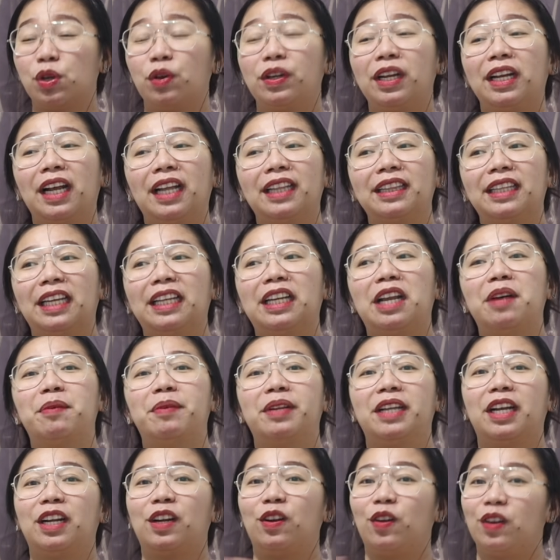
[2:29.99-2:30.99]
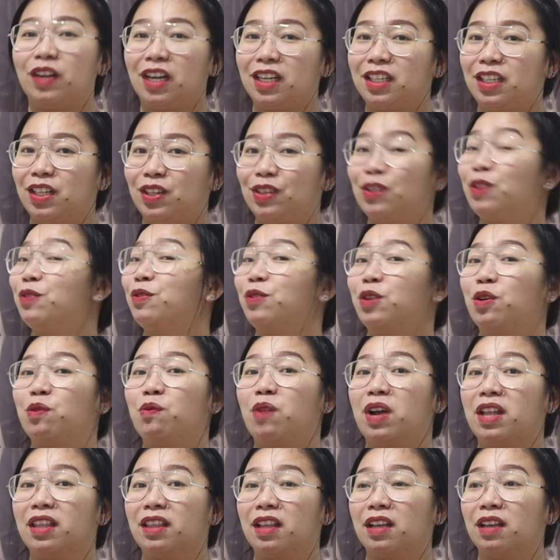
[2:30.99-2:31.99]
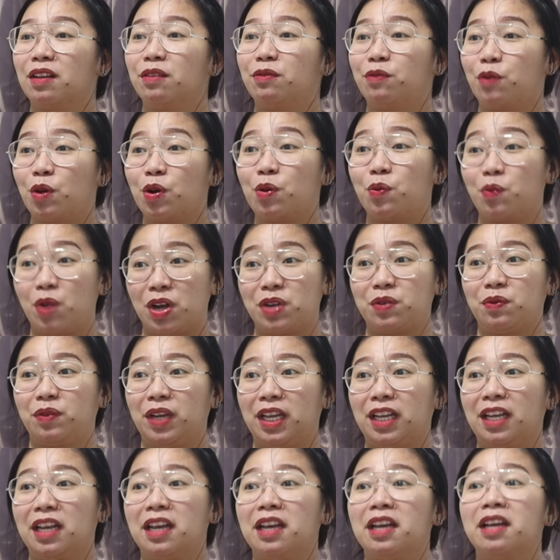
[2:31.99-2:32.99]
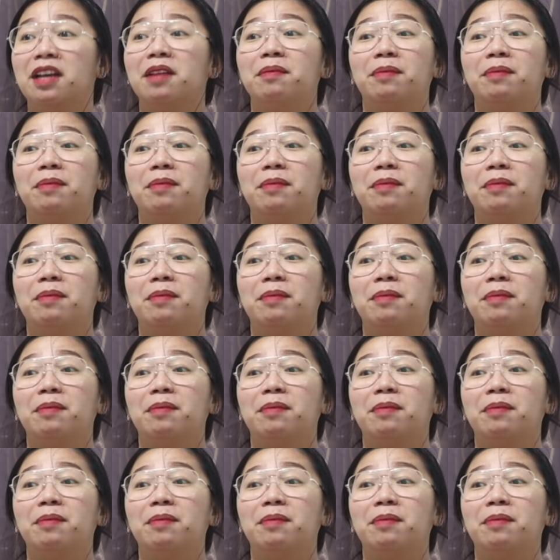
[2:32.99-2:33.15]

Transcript: So, nagantay naman ang lola niya for one, for one week.